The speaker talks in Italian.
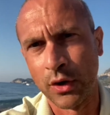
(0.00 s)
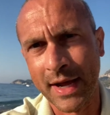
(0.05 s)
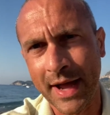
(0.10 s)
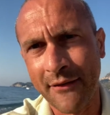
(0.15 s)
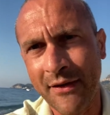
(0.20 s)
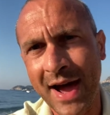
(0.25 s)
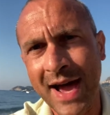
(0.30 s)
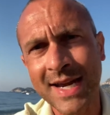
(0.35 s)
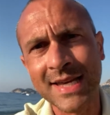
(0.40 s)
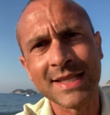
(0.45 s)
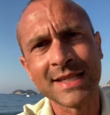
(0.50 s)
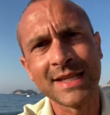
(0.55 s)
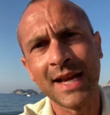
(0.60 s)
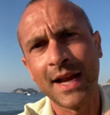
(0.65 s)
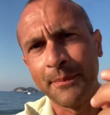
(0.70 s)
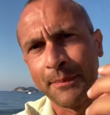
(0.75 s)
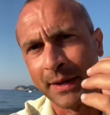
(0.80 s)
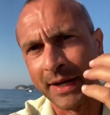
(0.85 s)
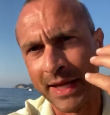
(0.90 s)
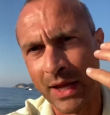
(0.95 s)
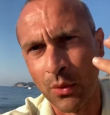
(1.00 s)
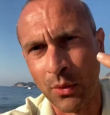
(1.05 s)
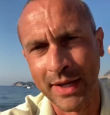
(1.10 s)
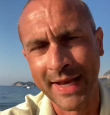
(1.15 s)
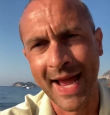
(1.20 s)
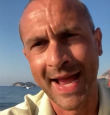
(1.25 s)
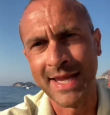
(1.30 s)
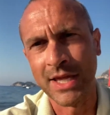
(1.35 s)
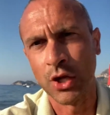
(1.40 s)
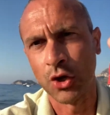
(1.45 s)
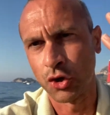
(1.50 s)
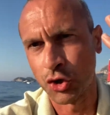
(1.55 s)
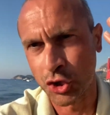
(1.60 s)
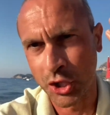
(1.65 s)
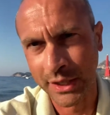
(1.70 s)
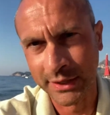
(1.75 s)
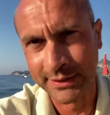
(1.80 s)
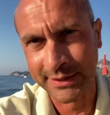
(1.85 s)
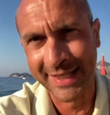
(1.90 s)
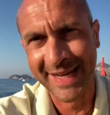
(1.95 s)
cavarsela perché guadagnano
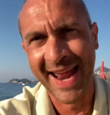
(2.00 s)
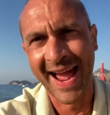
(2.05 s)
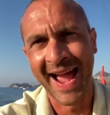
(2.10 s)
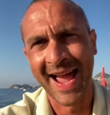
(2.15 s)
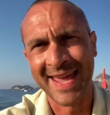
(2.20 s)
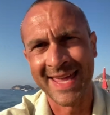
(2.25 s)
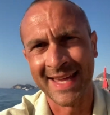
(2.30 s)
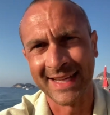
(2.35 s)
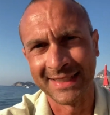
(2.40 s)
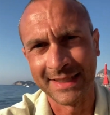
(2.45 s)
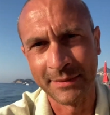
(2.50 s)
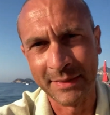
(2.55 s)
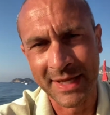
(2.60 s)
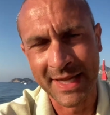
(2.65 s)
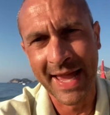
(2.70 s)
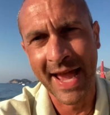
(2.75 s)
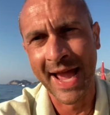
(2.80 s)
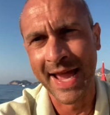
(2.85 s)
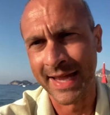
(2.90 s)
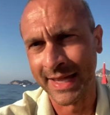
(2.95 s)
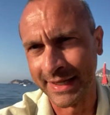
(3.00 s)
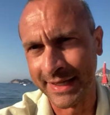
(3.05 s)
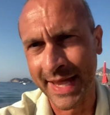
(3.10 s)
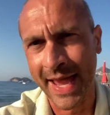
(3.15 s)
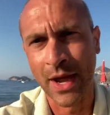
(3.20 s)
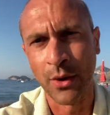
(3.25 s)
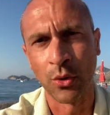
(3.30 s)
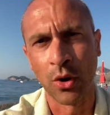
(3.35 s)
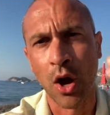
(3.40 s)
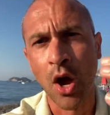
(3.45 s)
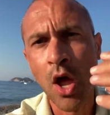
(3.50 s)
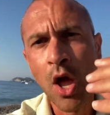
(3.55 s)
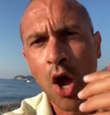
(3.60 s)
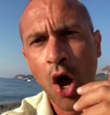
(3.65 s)
centinaia di migliaia di euro